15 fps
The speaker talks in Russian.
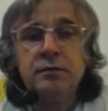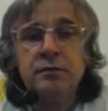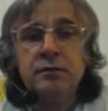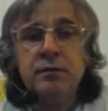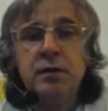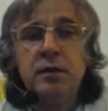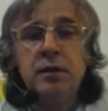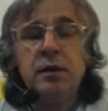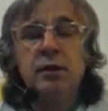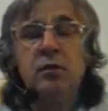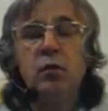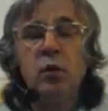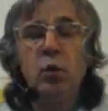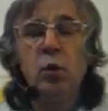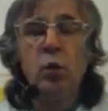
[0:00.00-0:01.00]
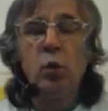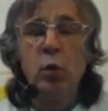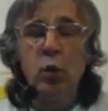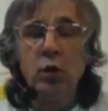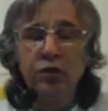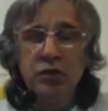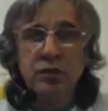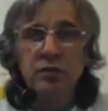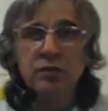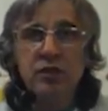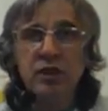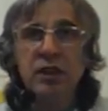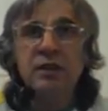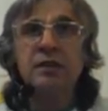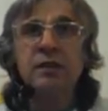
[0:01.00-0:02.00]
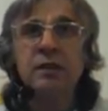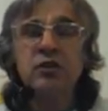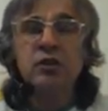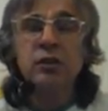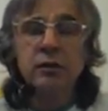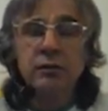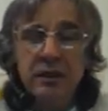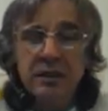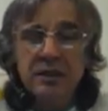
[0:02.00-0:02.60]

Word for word: спасите наши души. Очень часто человек